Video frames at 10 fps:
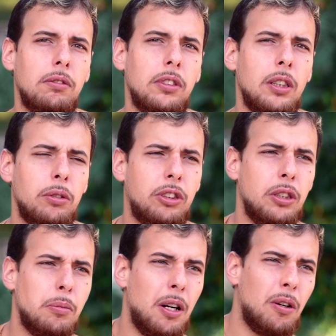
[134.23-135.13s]
Deus
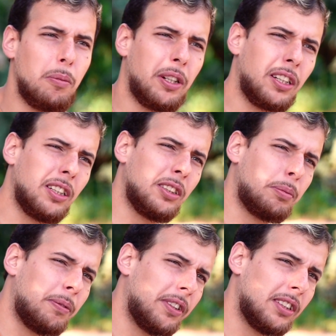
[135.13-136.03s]
tinha uma obra grande
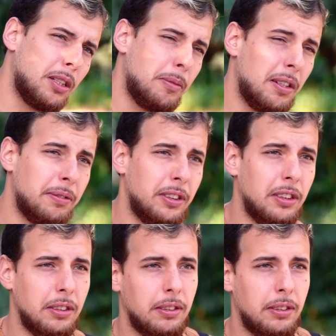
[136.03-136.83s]
para fazer na minha vida.